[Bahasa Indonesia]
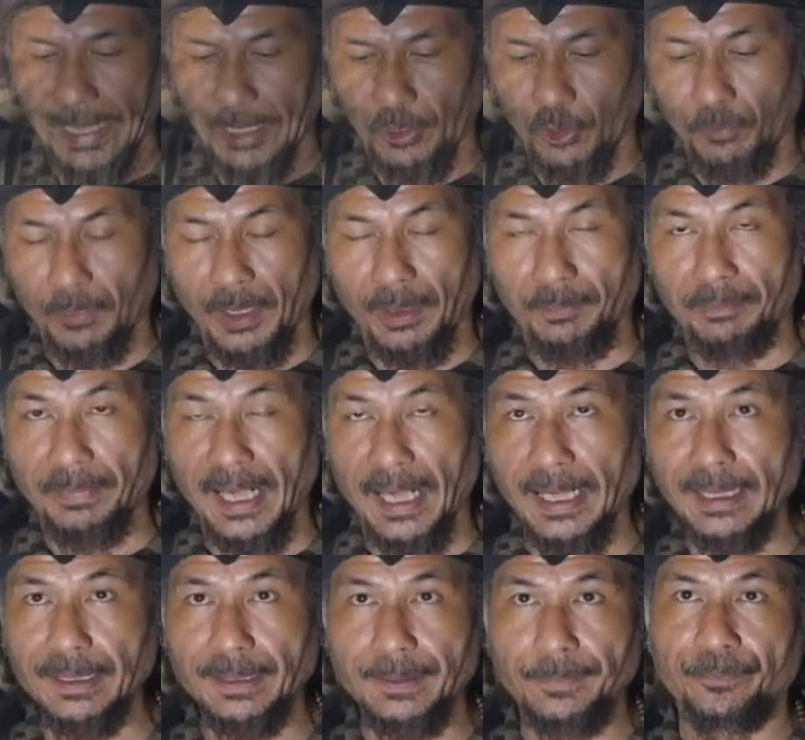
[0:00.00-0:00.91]
yang nomor
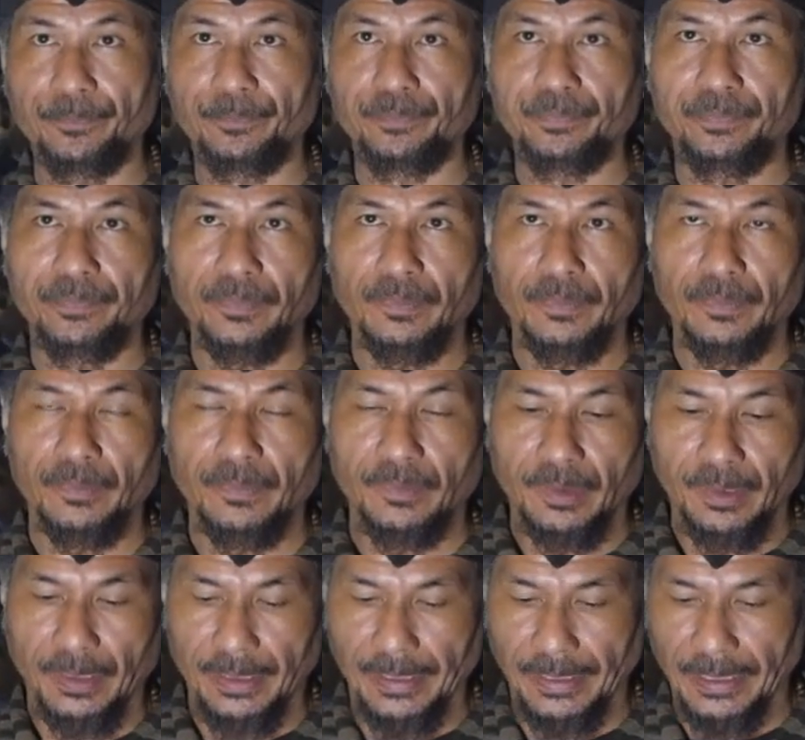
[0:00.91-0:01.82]
4
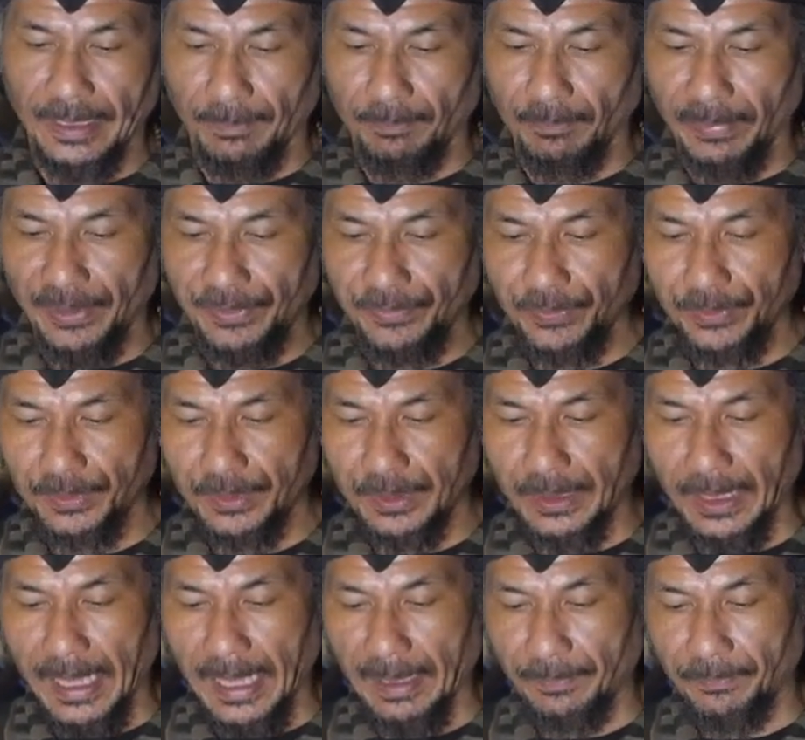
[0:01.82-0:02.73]
jadi Kemis
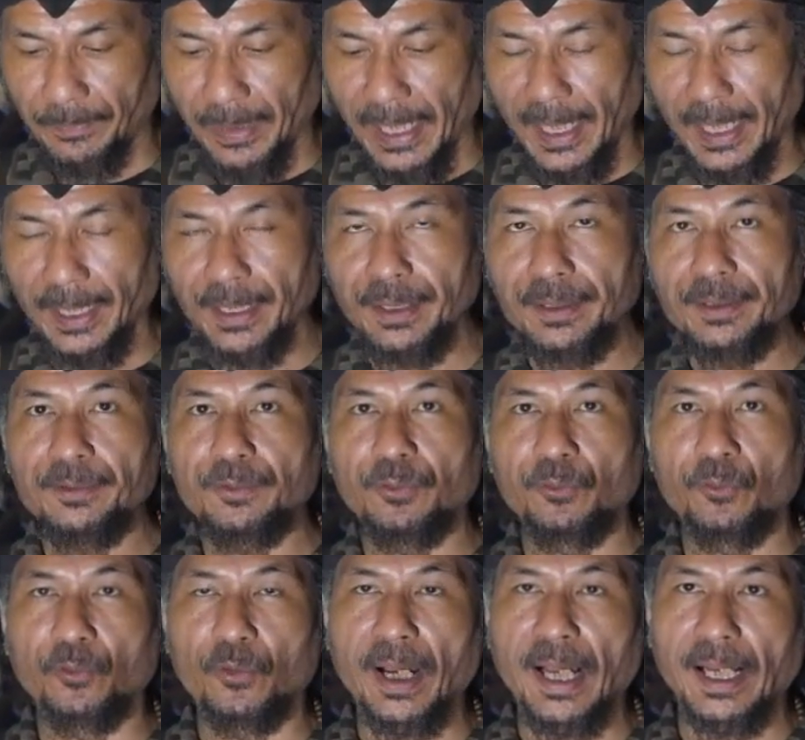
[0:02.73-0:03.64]

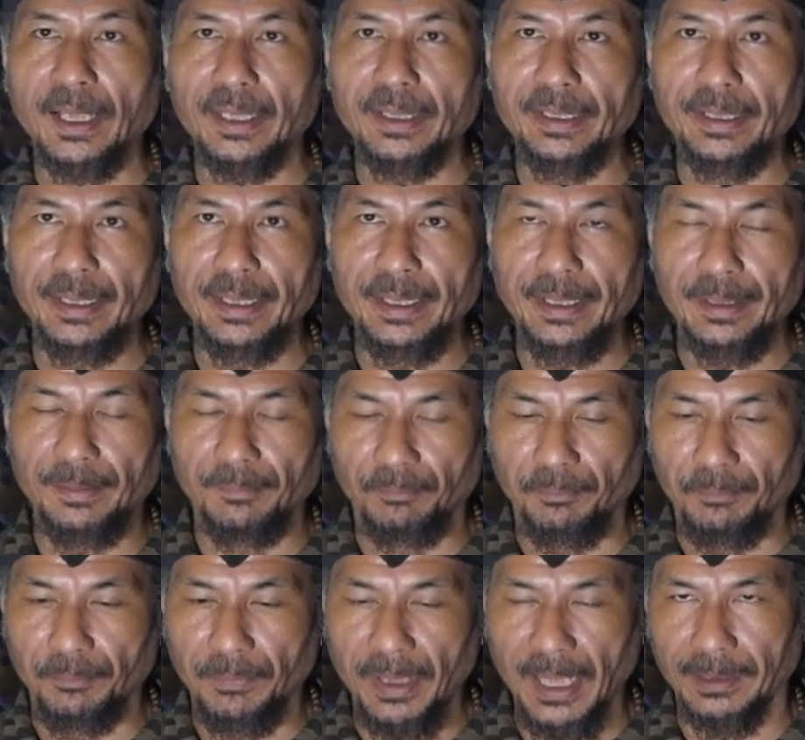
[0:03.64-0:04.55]
8, Wage
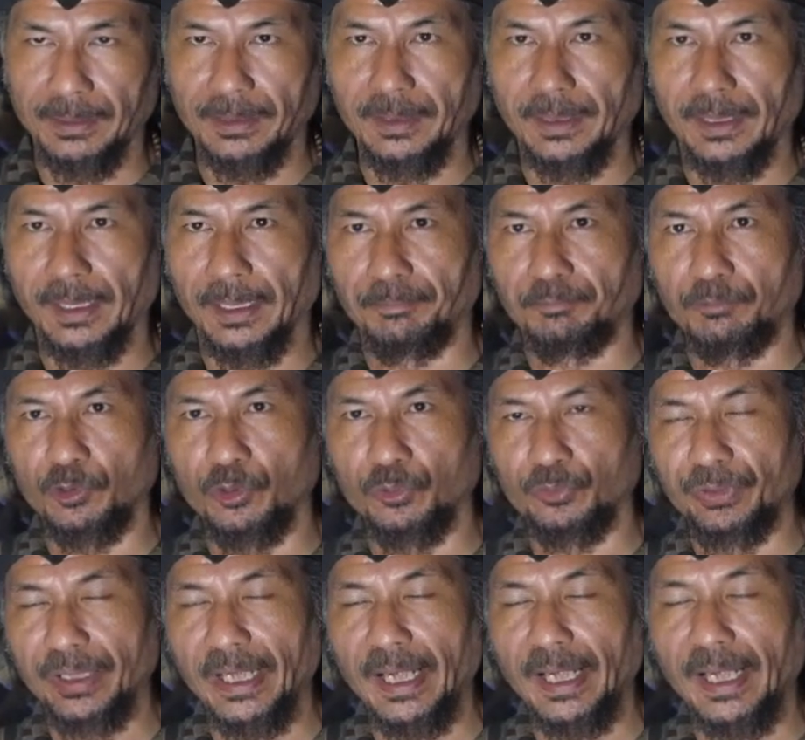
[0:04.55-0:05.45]
4,
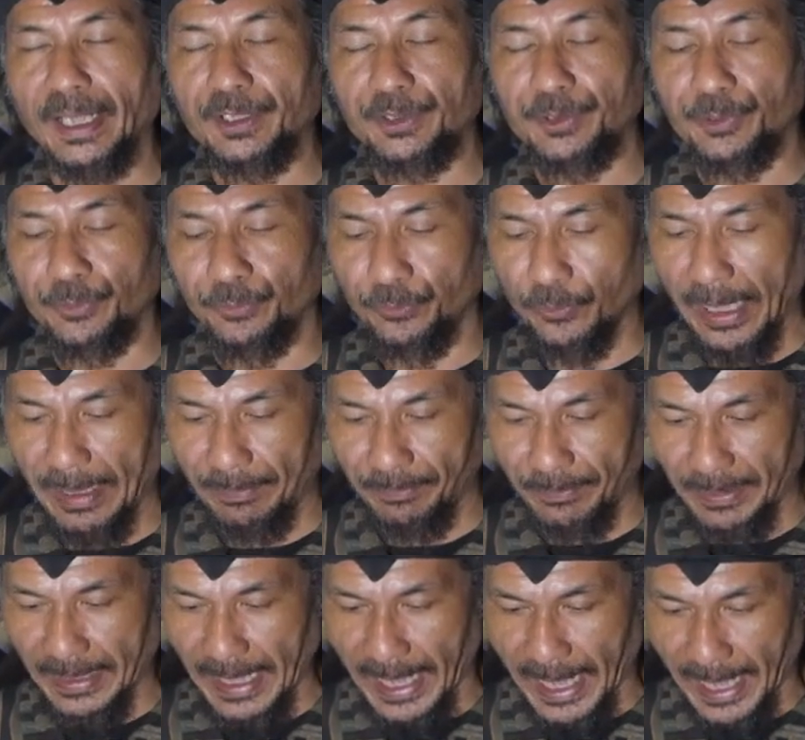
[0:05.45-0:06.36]
Neptunya
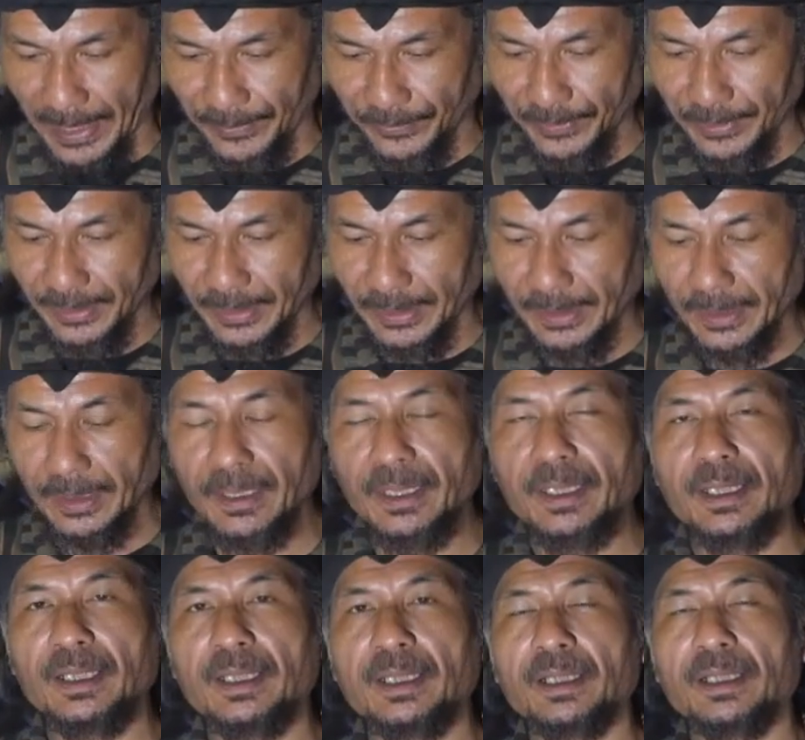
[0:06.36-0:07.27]
12.
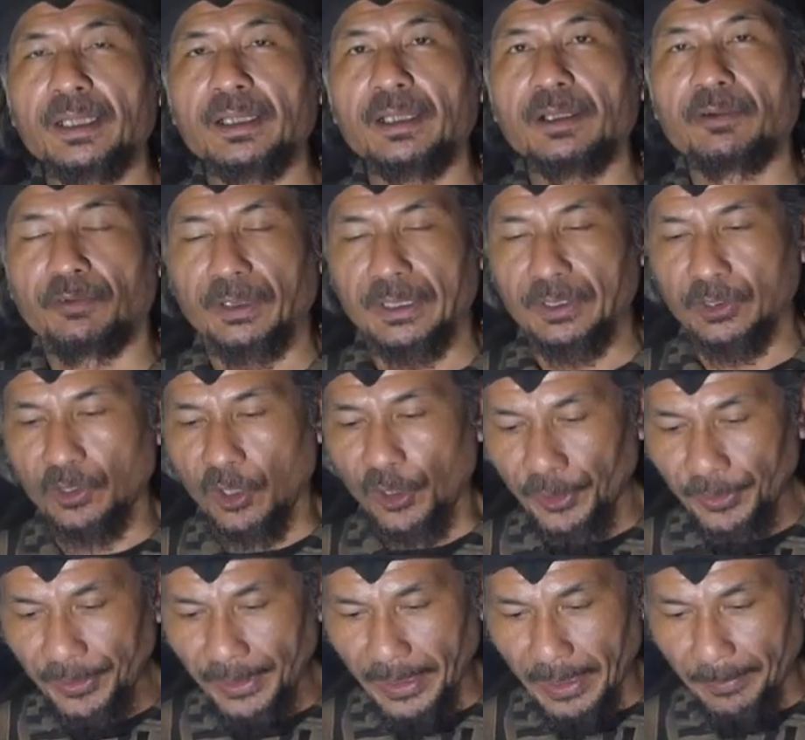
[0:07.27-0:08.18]

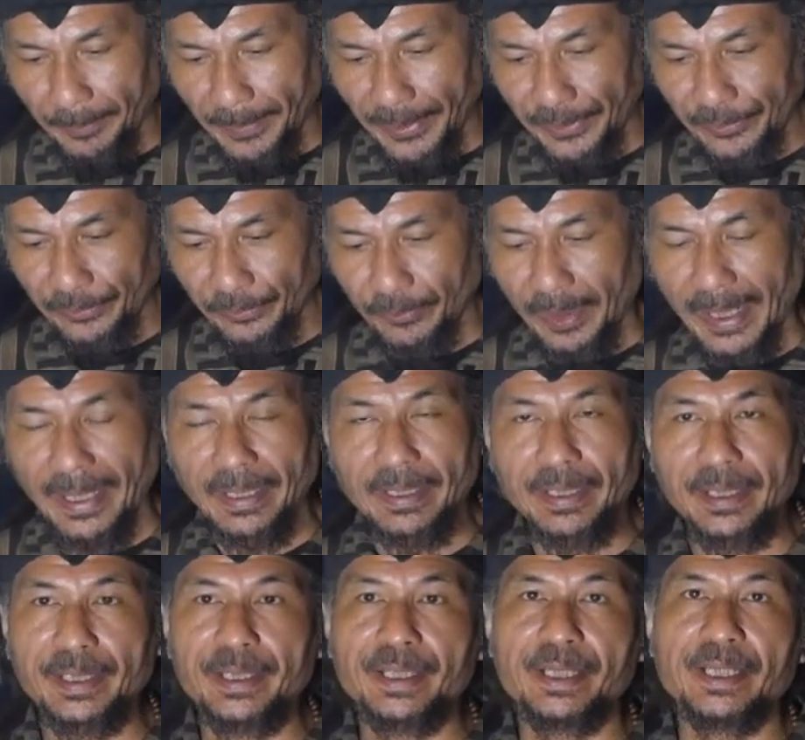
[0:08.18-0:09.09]
peton Kemis
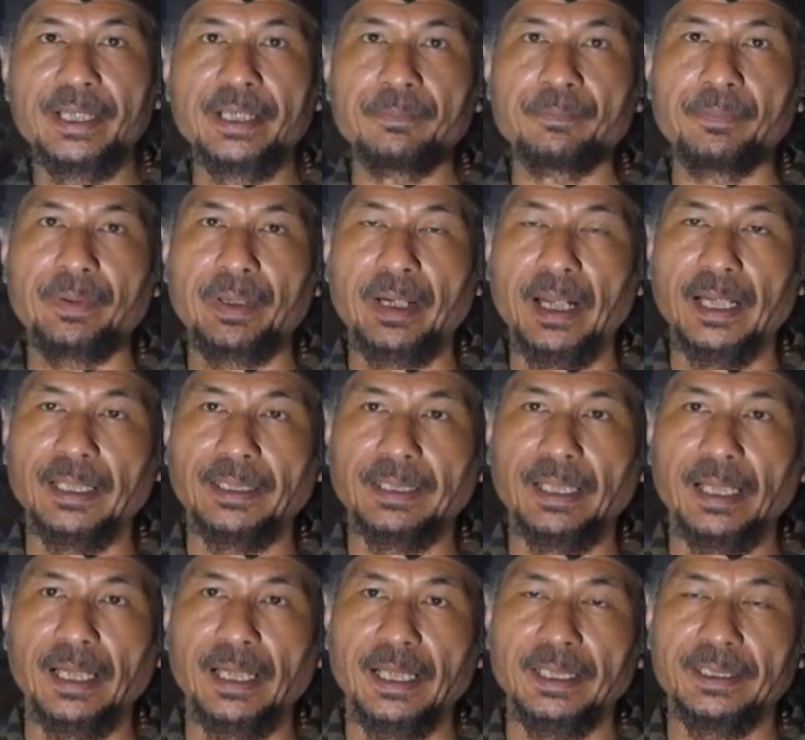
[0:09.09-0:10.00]
Wagi ini
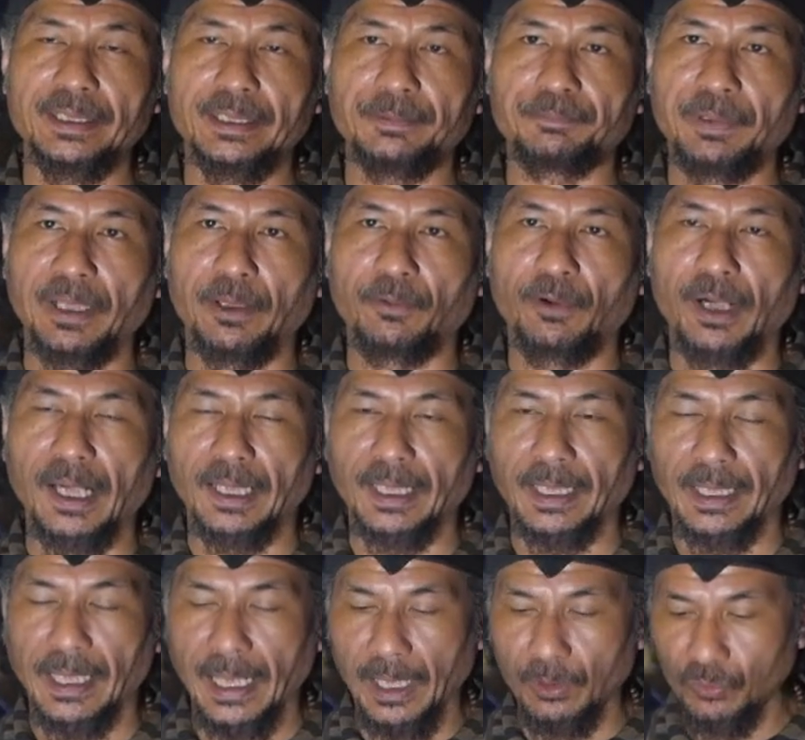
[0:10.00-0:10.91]
berada di bawah
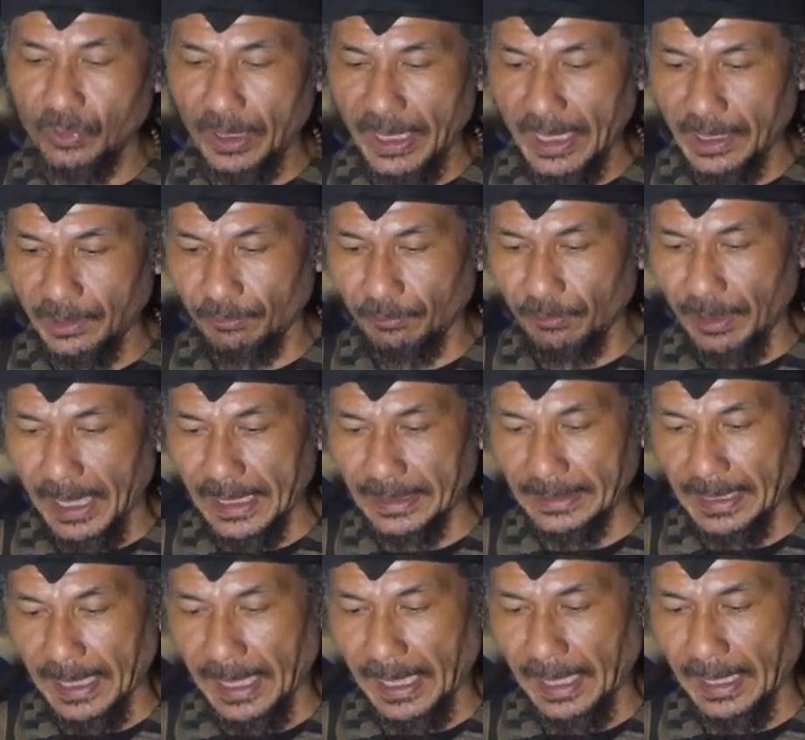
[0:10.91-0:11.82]
naungan
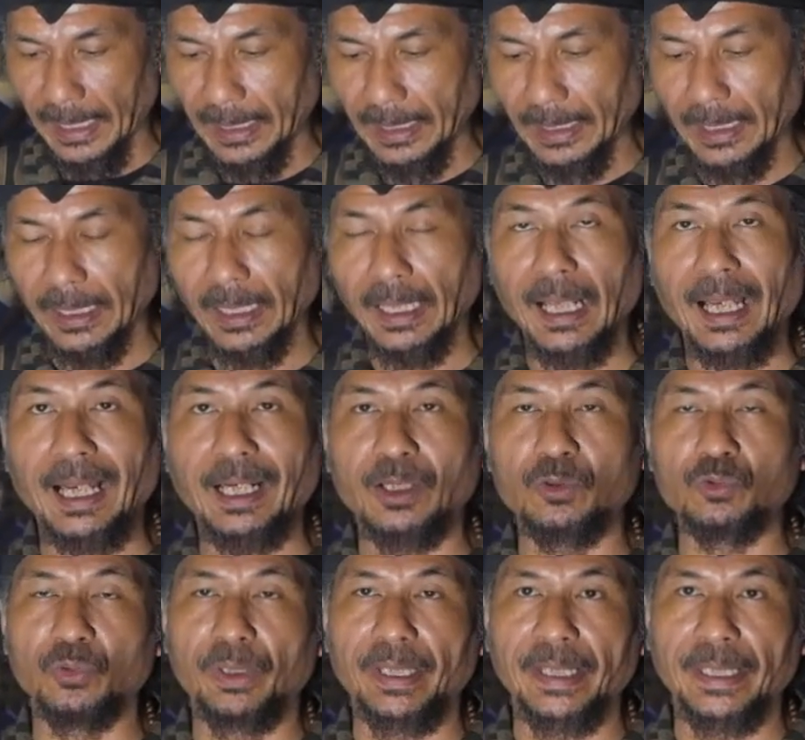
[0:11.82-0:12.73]
watak
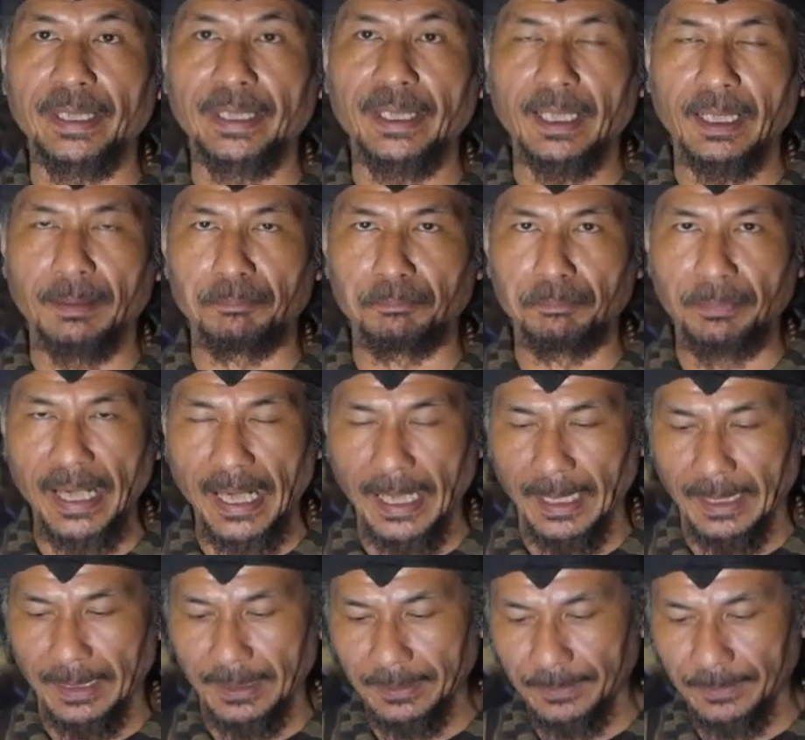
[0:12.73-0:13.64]
Lakuning Kembang.